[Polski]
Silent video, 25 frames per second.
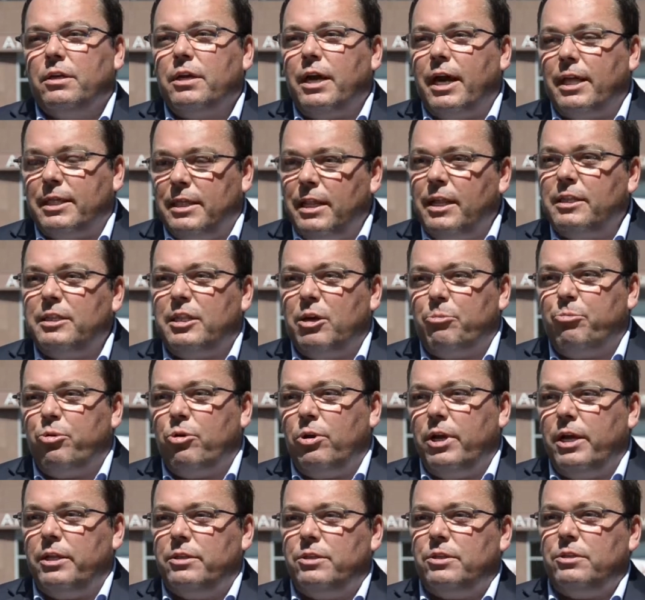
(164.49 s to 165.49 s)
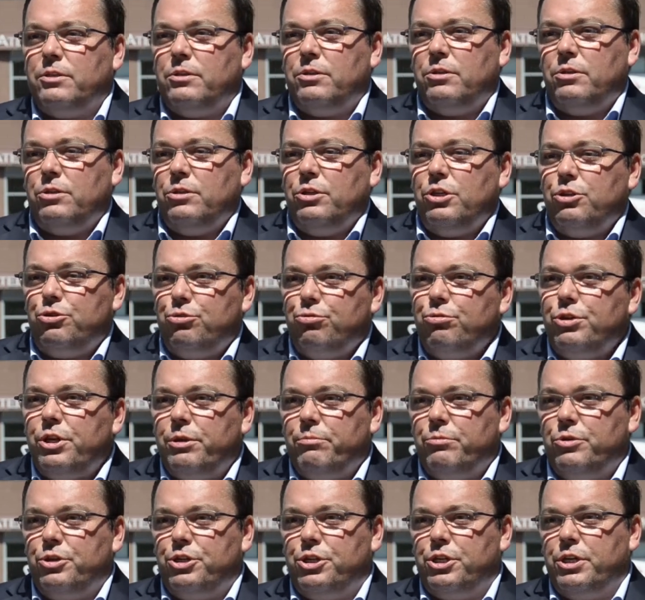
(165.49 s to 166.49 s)
Atlanta Poland nie
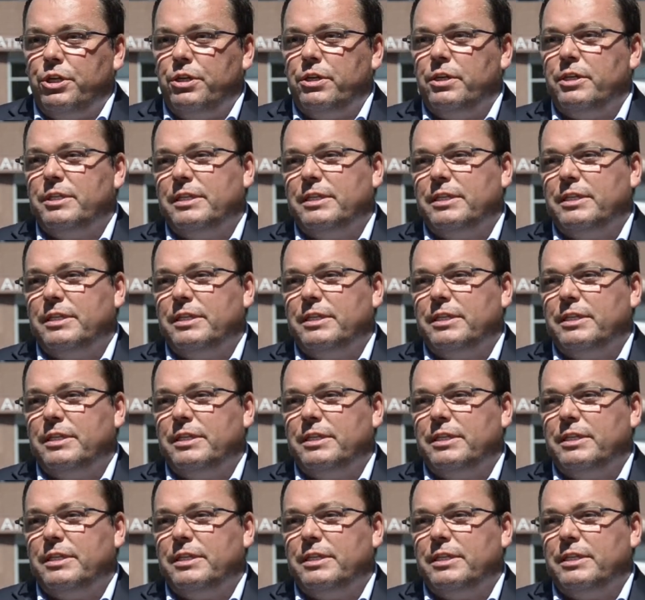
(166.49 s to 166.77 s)
czujemy się